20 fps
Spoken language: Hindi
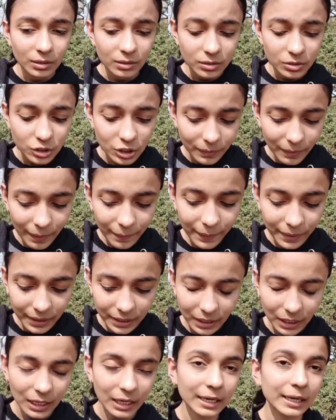जब आप
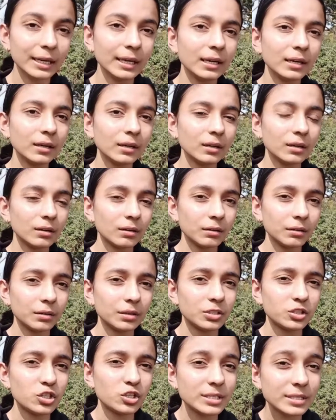अकेले
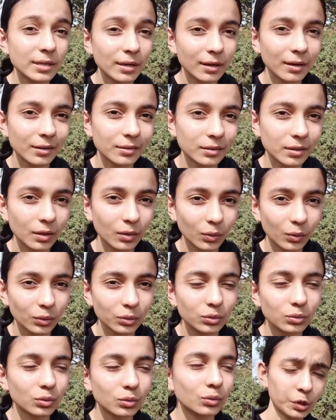चीज़ें करते हो
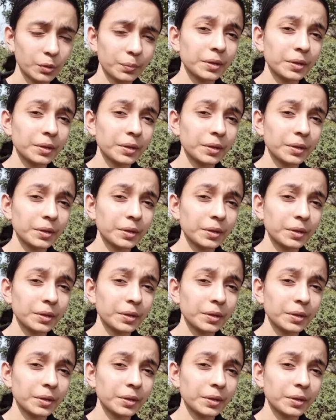तो